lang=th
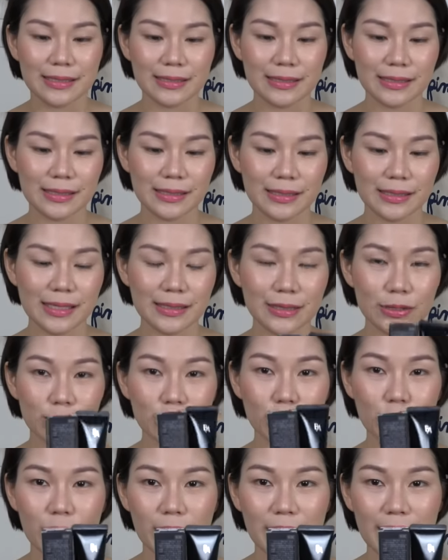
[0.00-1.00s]
ซื้อเจ้า
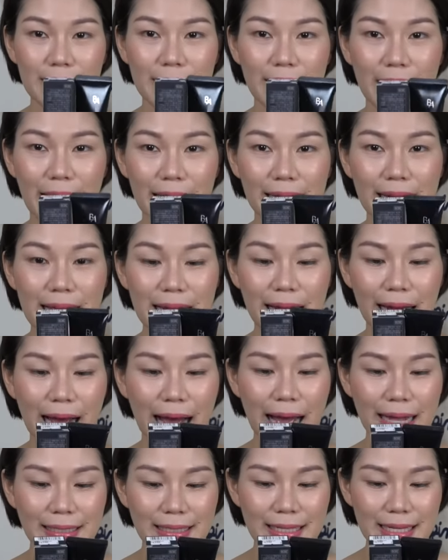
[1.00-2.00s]
ตัวนี้นะคะในรา
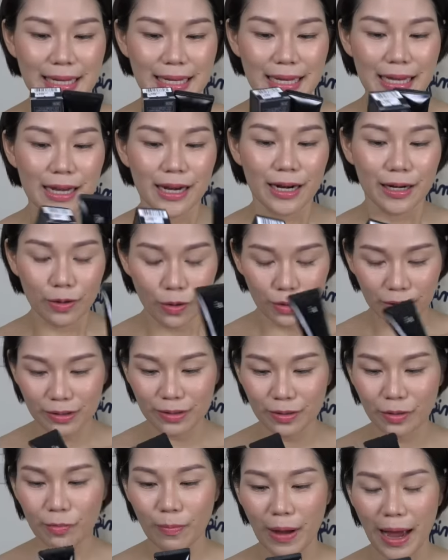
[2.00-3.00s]
คาที่ลด
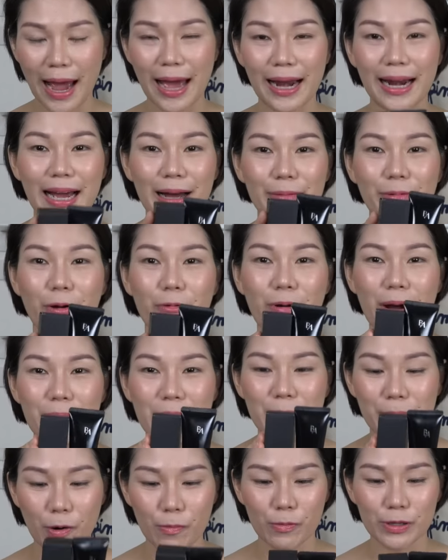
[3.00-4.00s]
ลงมานะคะเพราะว่า
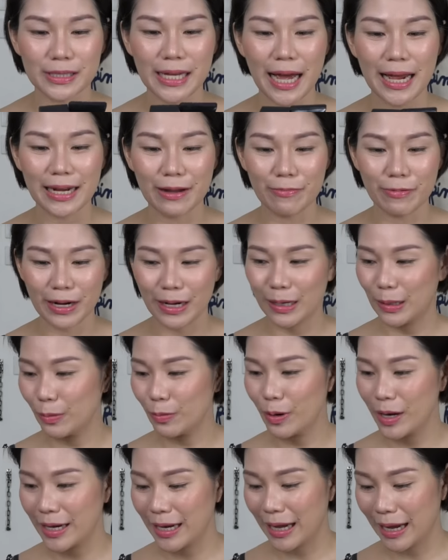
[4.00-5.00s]
มีโปรโมชั่นในวันนั้น
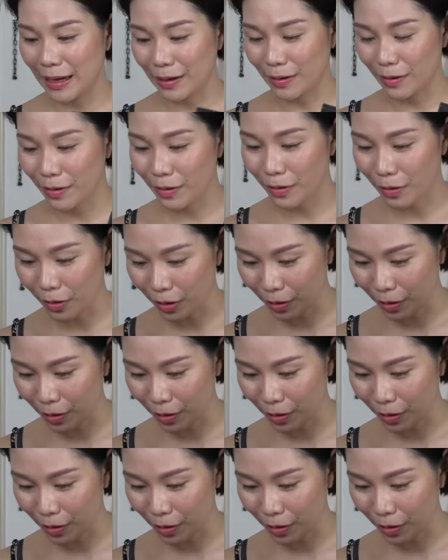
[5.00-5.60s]
ด้วยนะคะก็ขอ